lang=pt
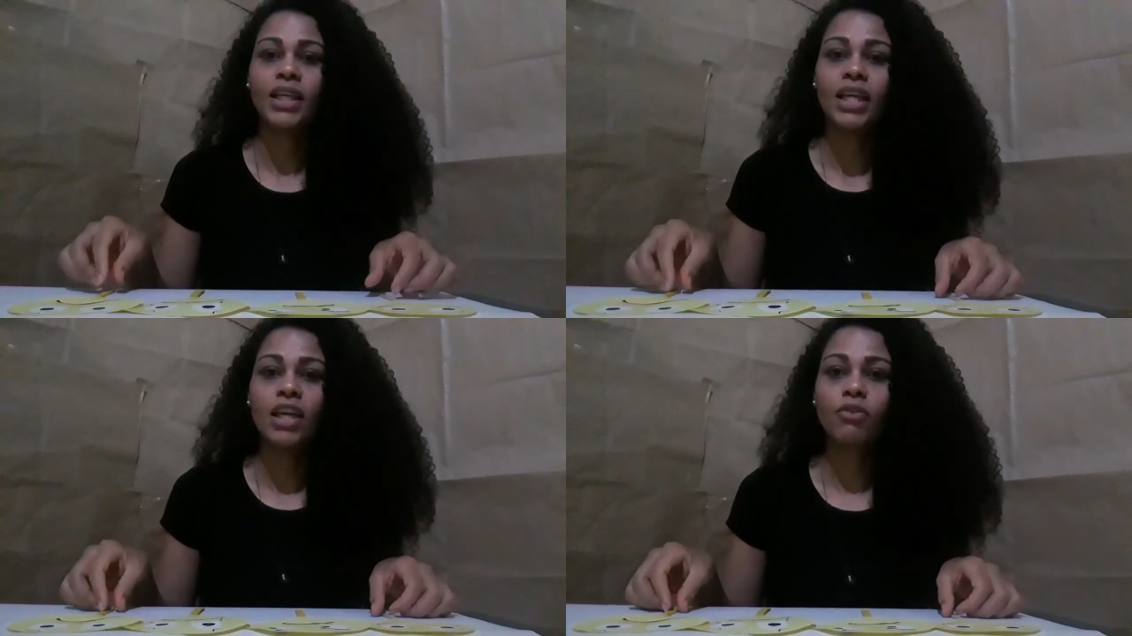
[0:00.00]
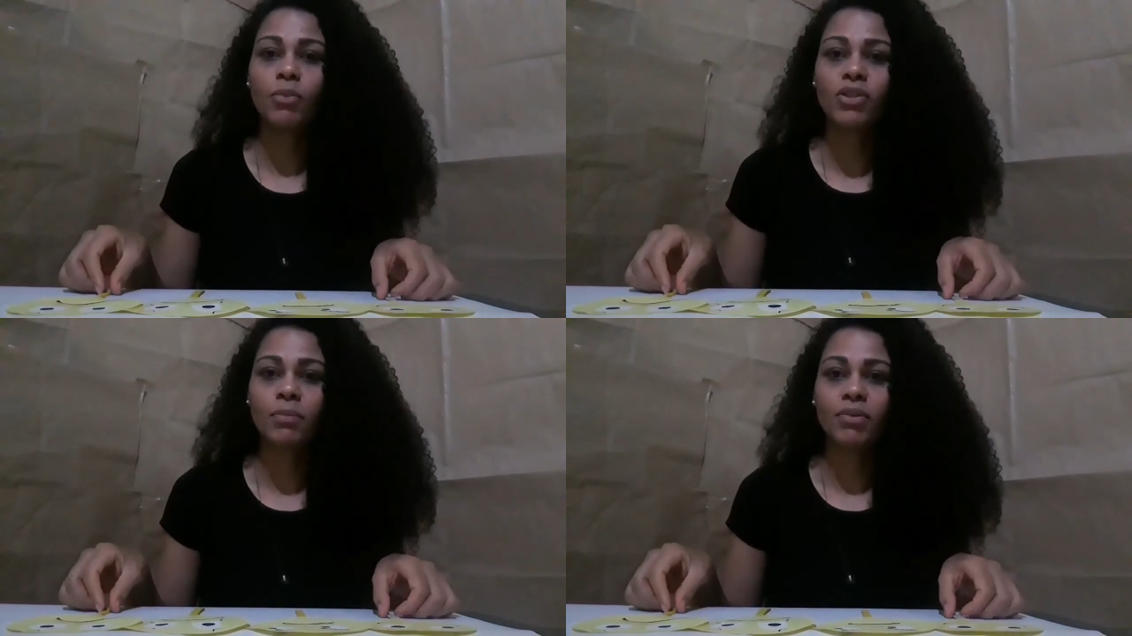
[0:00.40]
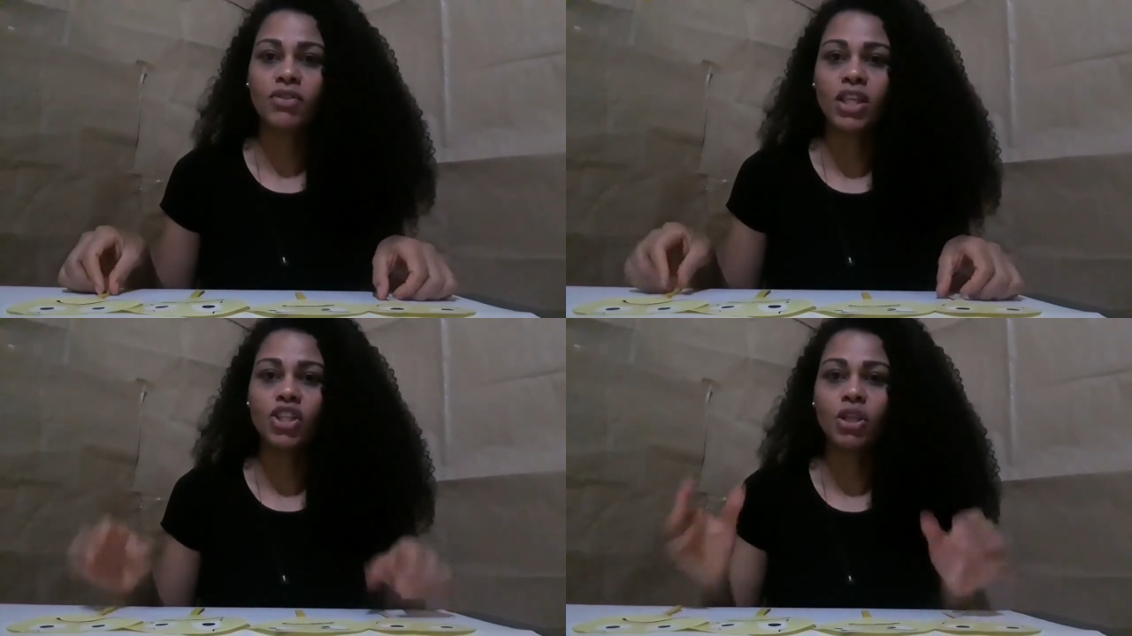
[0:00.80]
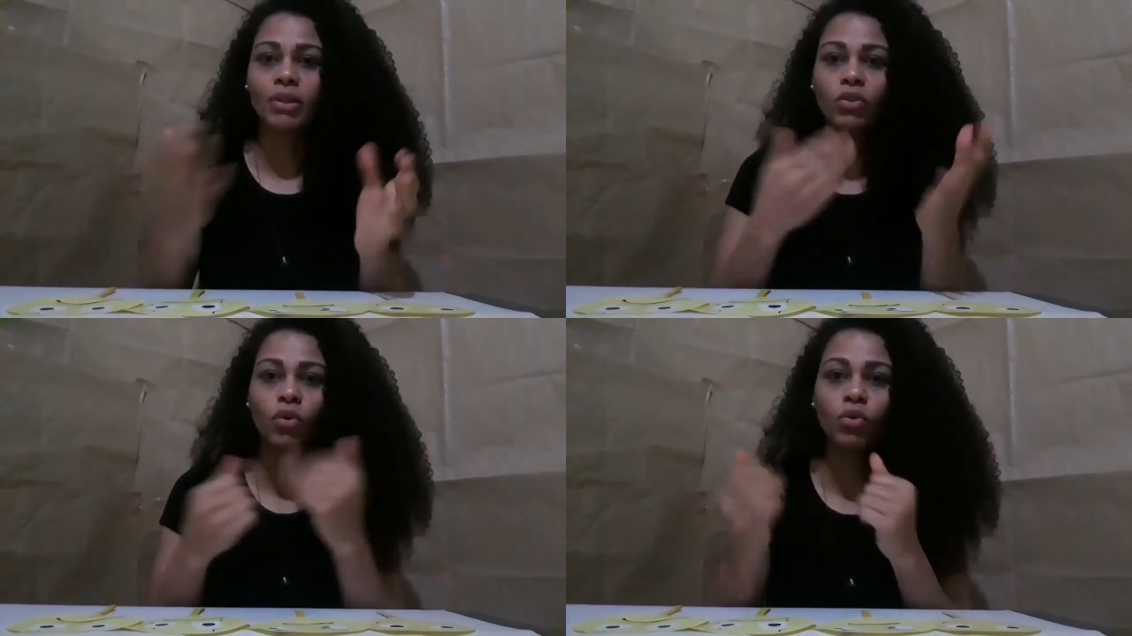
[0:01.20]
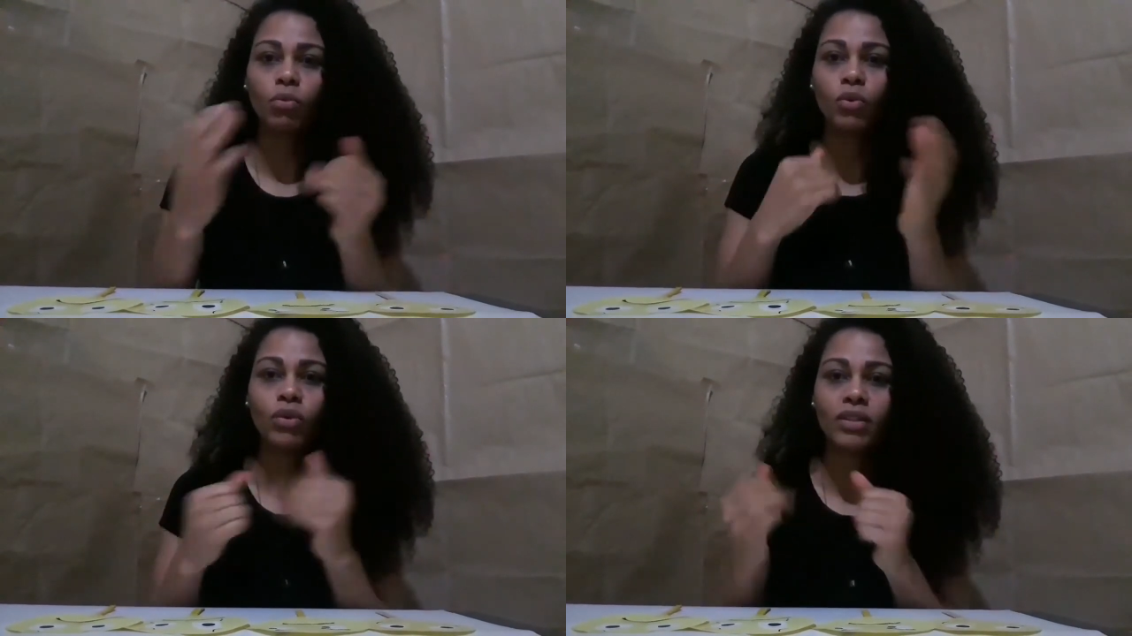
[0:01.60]
Eu vou mostrar para vocês, chama todo
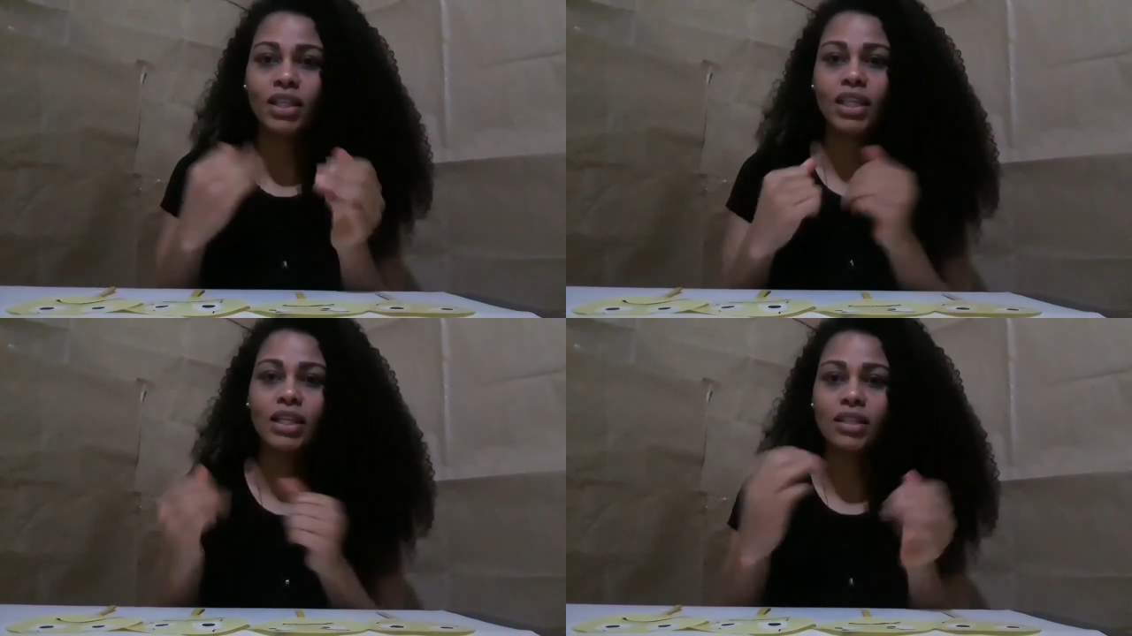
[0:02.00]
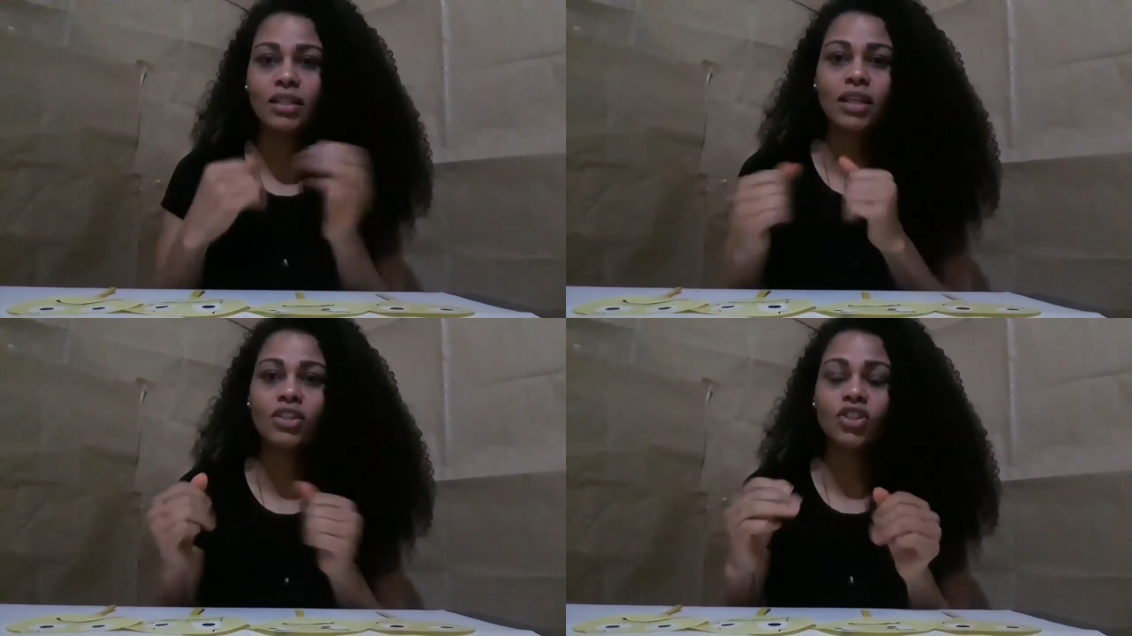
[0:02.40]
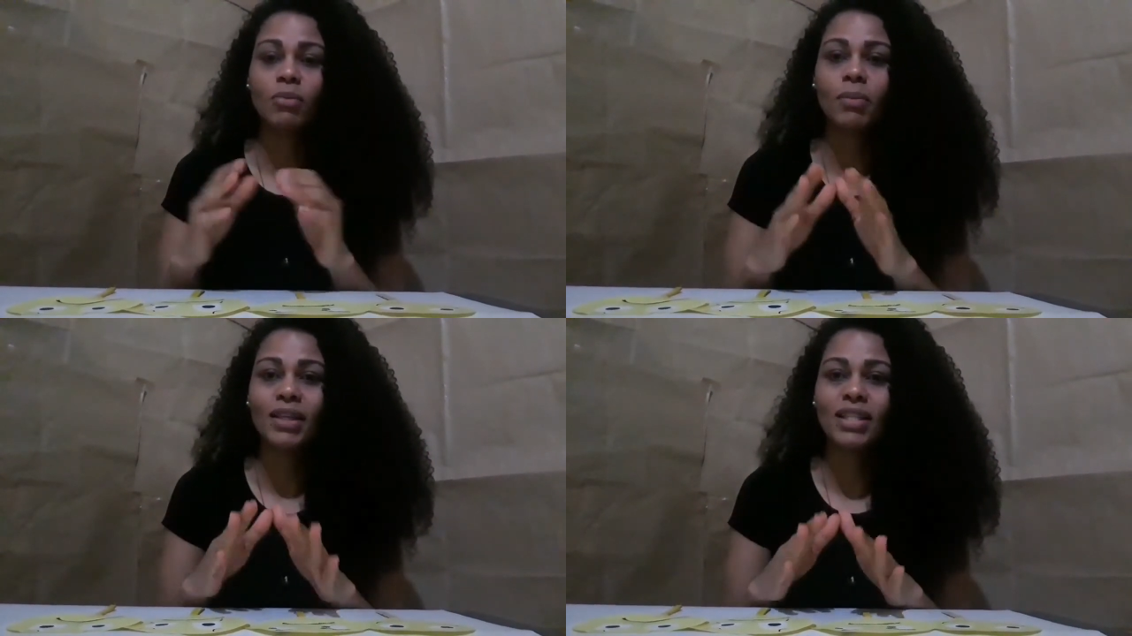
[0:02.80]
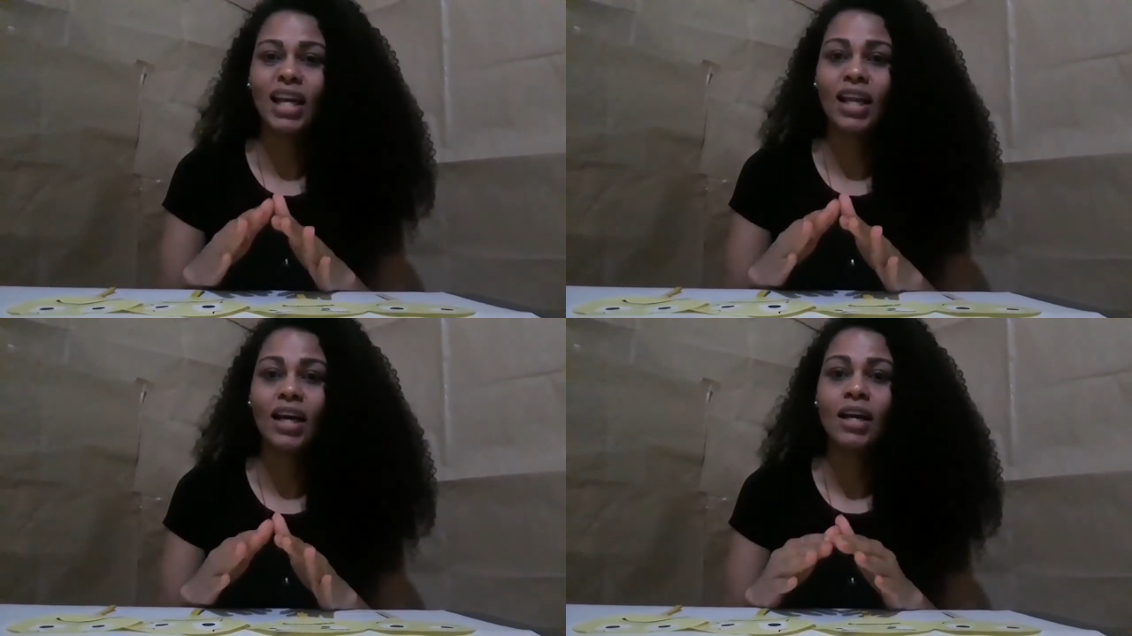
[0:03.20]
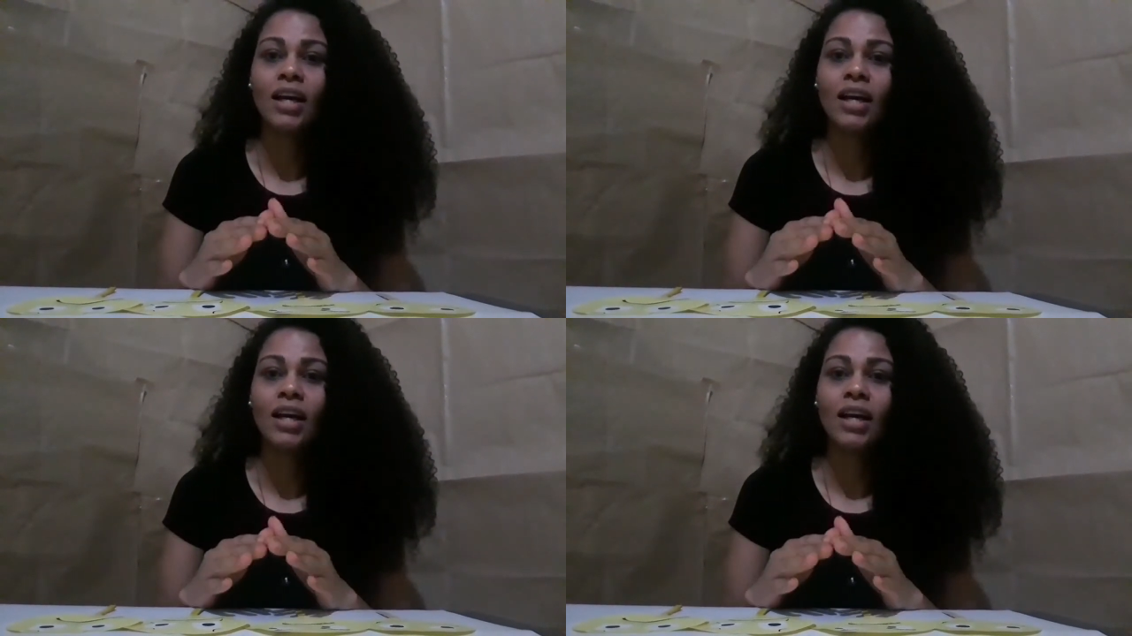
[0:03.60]
mundo, as crianças aí, chama para a sala